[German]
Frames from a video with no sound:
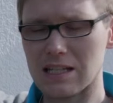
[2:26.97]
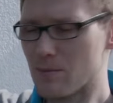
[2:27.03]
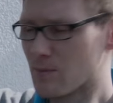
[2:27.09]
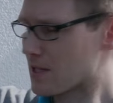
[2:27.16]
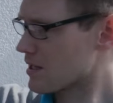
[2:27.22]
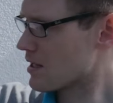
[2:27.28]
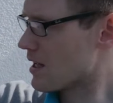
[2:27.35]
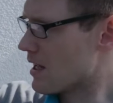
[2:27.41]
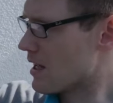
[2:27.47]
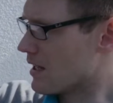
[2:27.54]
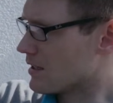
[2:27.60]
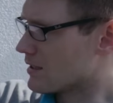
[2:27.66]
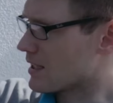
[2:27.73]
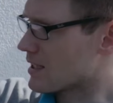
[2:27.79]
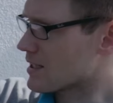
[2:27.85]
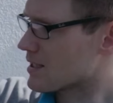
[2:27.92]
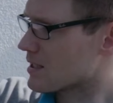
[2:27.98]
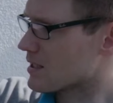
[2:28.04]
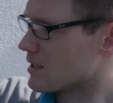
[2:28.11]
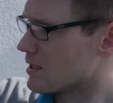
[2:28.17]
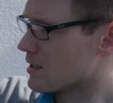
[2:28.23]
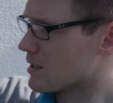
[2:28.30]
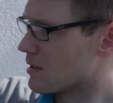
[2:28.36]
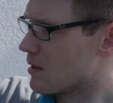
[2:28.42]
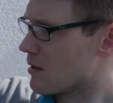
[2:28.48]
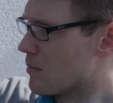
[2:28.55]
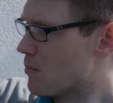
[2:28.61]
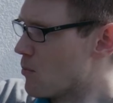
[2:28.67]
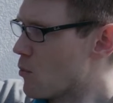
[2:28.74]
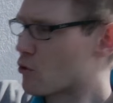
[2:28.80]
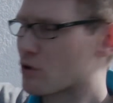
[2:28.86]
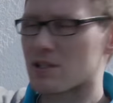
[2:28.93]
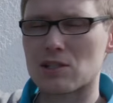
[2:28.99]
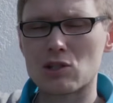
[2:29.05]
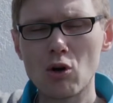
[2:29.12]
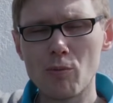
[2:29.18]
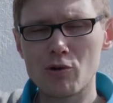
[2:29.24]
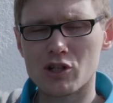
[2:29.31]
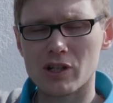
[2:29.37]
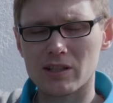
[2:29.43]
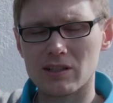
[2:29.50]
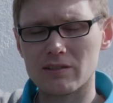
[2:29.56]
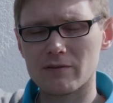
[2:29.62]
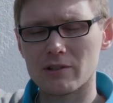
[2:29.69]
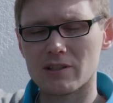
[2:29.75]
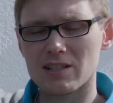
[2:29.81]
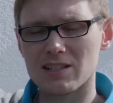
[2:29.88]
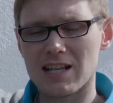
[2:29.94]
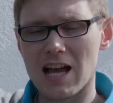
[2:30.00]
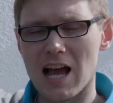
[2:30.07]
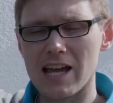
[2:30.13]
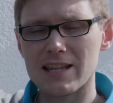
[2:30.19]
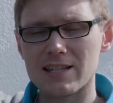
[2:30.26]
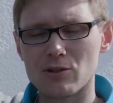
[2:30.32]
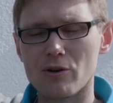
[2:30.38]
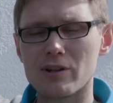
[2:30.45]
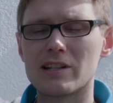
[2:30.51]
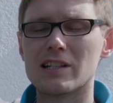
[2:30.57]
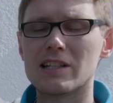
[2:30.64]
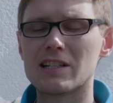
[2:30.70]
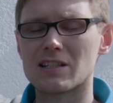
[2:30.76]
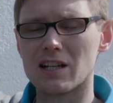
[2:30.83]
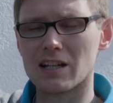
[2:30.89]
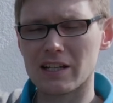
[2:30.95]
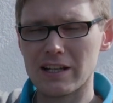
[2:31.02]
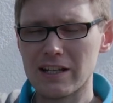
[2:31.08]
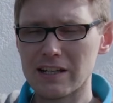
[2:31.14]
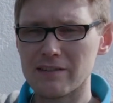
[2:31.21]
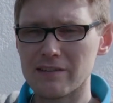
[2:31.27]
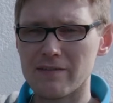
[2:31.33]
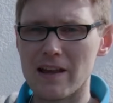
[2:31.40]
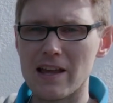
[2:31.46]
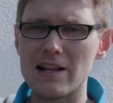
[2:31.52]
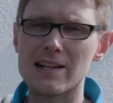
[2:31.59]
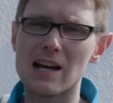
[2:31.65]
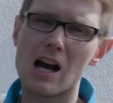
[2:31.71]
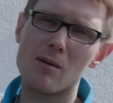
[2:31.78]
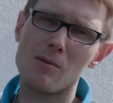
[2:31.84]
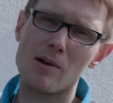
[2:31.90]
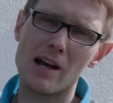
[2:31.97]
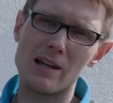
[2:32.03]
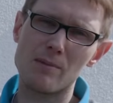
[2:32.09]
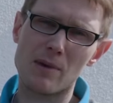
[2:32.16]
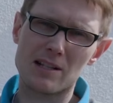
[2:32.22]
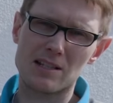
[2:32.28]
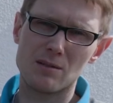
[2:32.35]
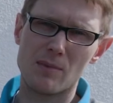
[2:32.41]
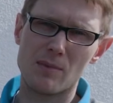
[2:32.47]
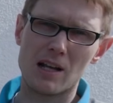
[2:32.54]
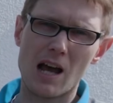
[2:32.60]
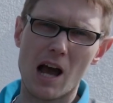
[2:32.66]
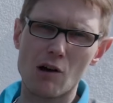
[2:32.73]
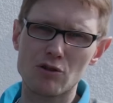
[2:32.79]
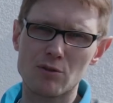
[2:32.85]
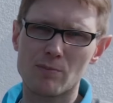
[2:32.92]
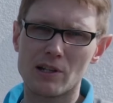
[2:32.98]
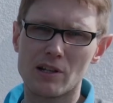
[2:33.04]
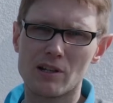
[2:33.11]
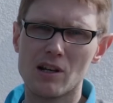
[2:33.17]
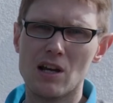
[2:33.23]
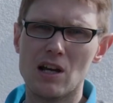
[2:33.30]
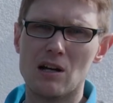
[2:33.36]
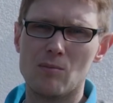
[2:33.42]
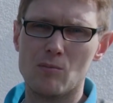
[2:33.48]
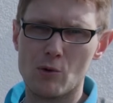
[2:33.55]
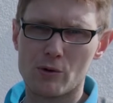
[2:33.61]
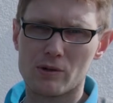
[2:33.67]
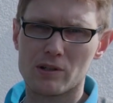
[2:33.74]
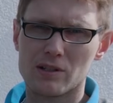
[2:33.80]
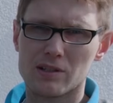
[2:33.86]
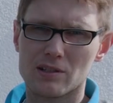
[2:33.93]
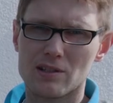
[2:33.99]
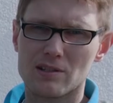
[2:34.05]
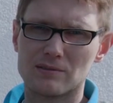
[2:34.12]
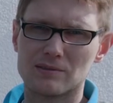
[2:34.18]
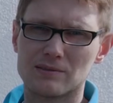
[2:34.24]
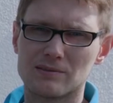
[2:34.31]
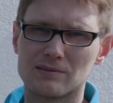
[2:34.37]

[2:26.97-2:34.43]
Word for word: immer, dass möglichst so beschattet wird, dass kein Sonnenlicht nach innen fällt, aber ein maximaler Ausblick möglich ist.